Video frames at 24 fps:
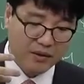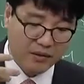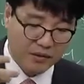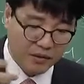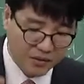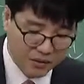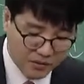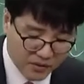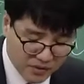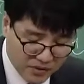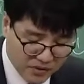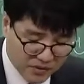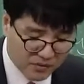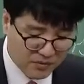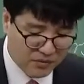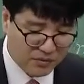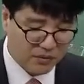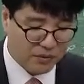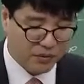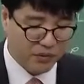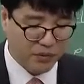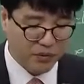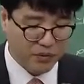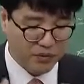어, 결국
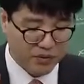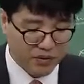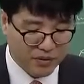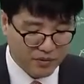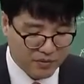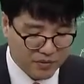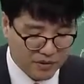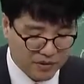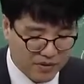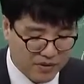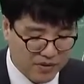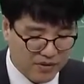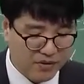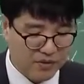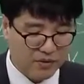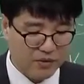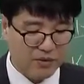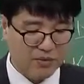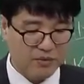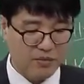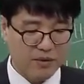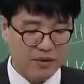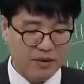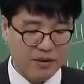교육훈련이나
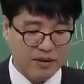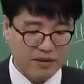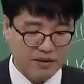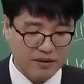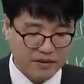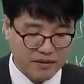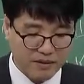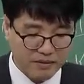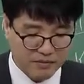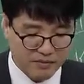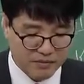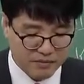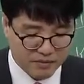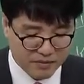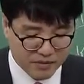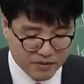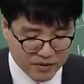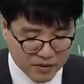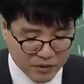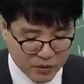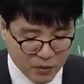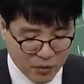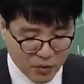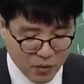설치조립비 관련된
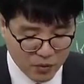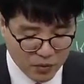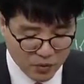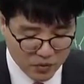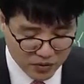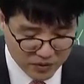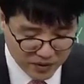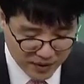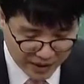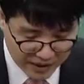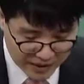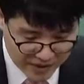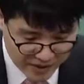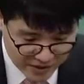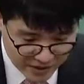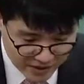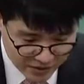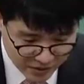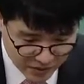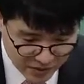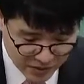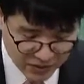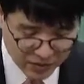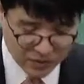부분들은 그걸
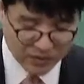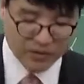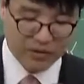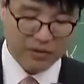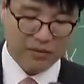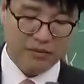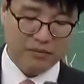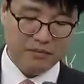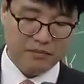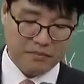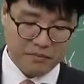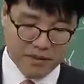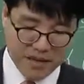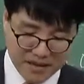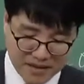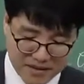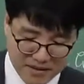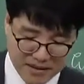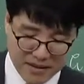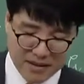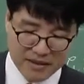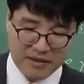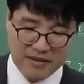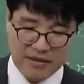가지고
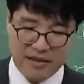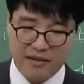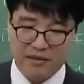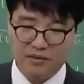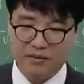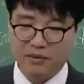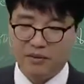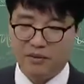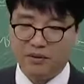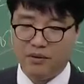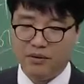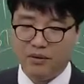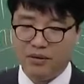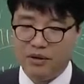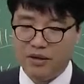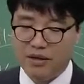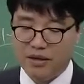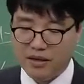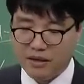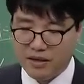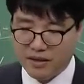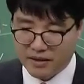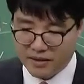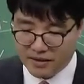판단을 했고
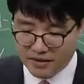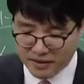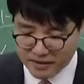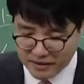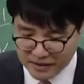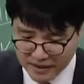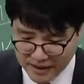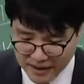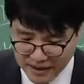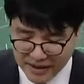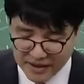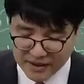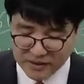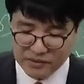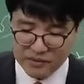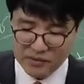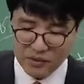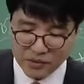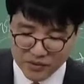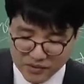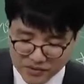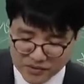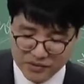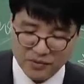내
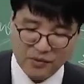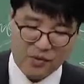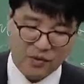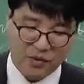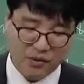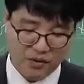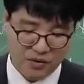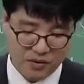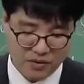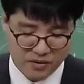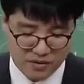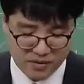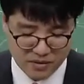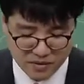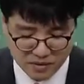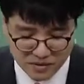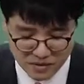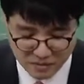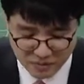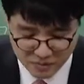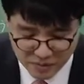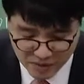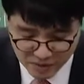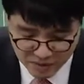소스로
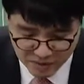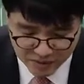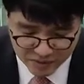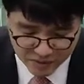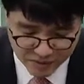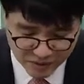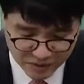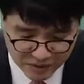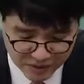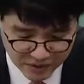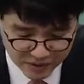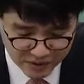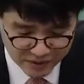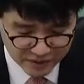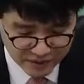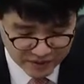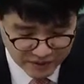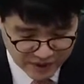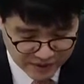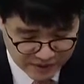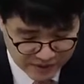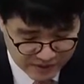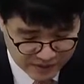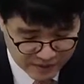어, 법원으로서
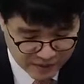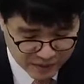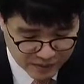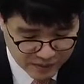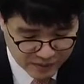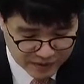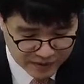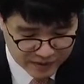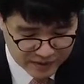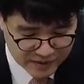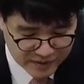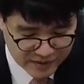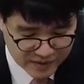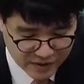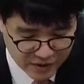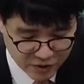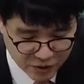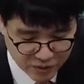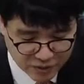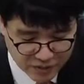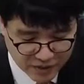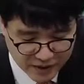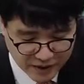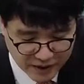가지고 왔던
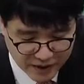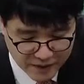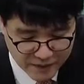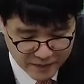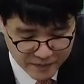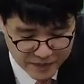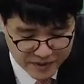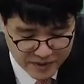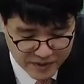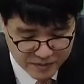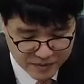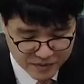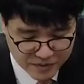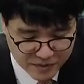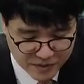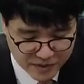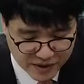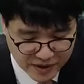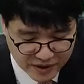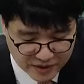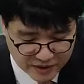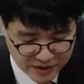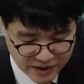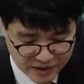내용입니다. 30조
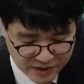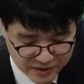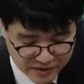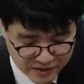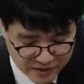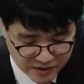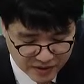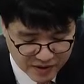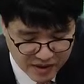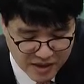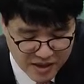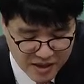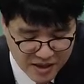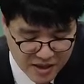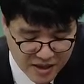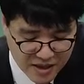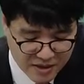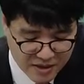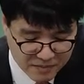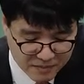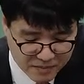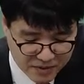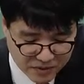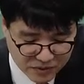이항 단서
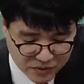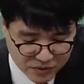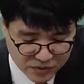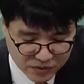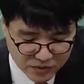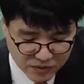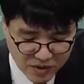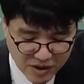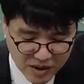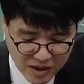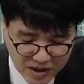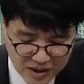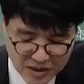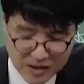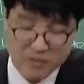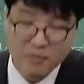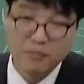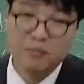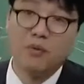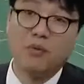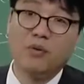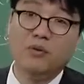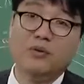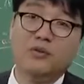밑줄과
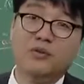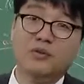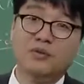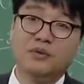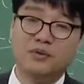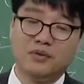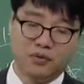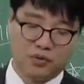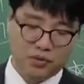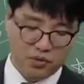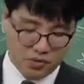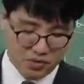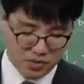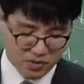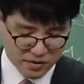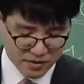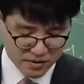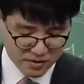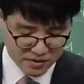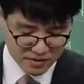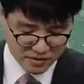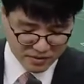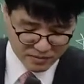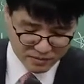볼드
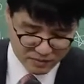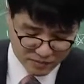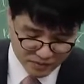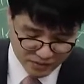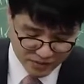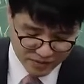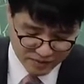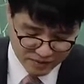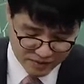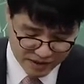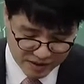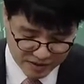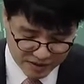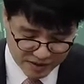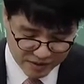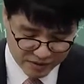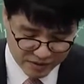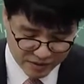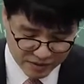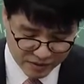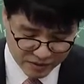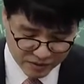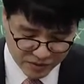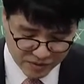위주로 보시면 될 것
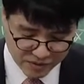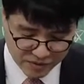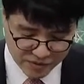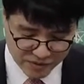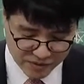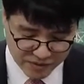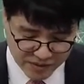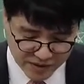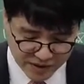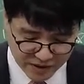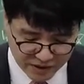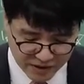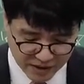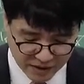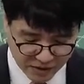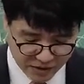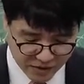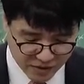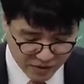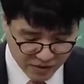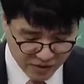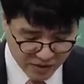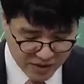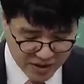같습니다. 수입물품
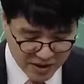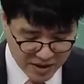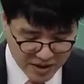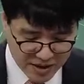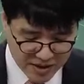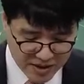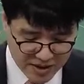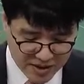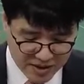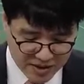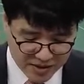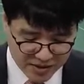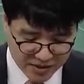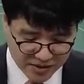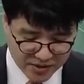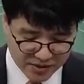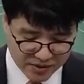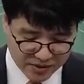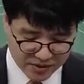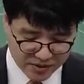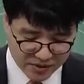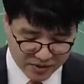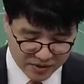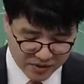대가로
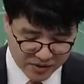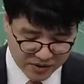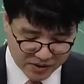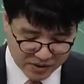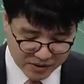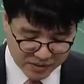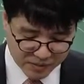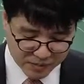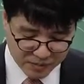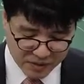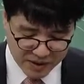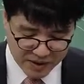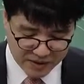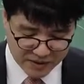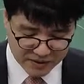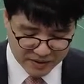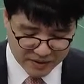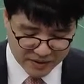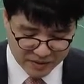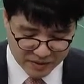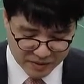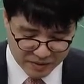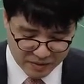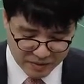실제로
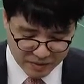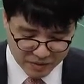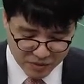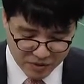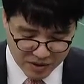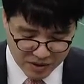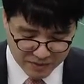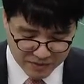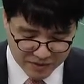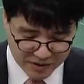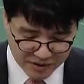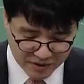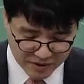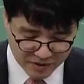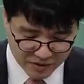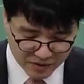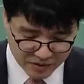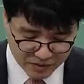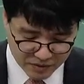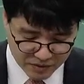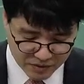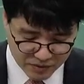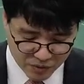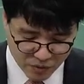지급하거나 지급에 포함되어 있는
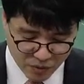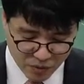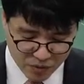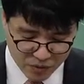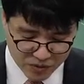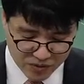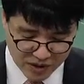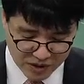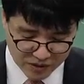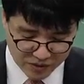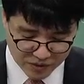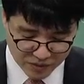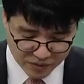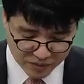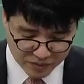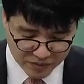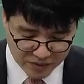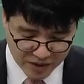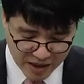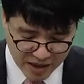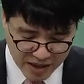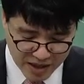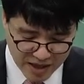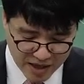경우 공제할 수
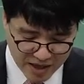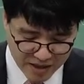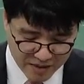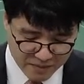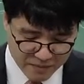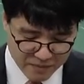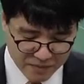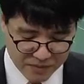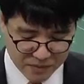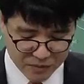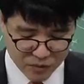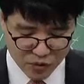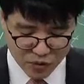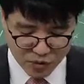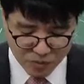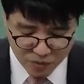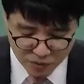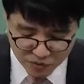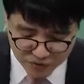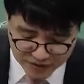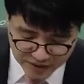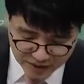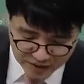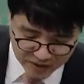없다
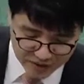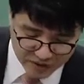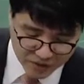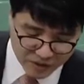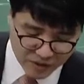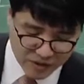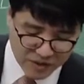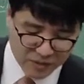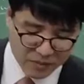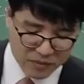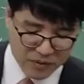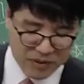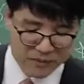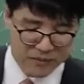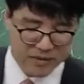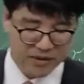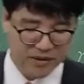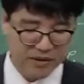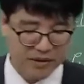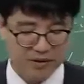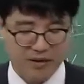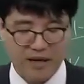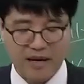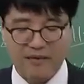구분되는 경우에
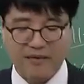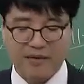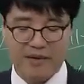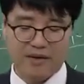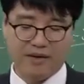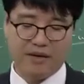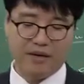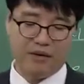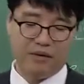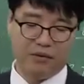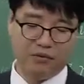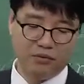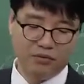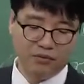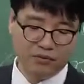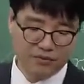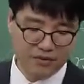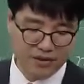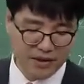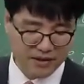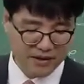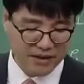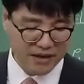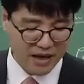포함시켜서는 안 된다
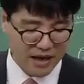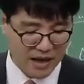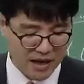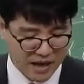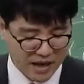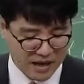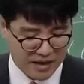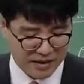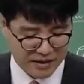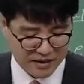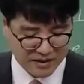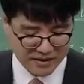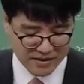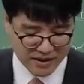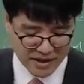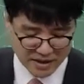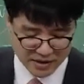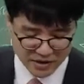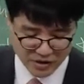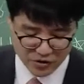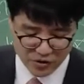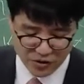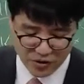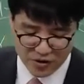구분된다라는
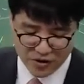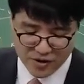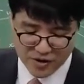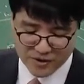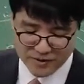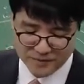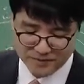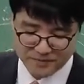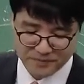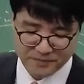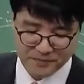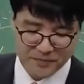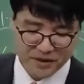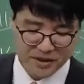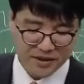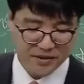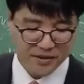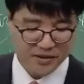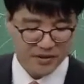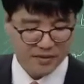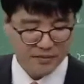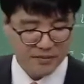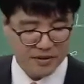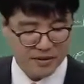이야기죠
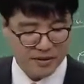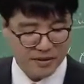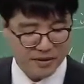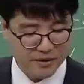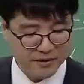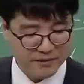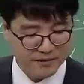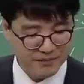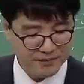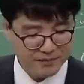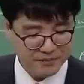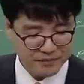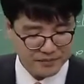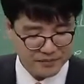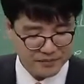점 이런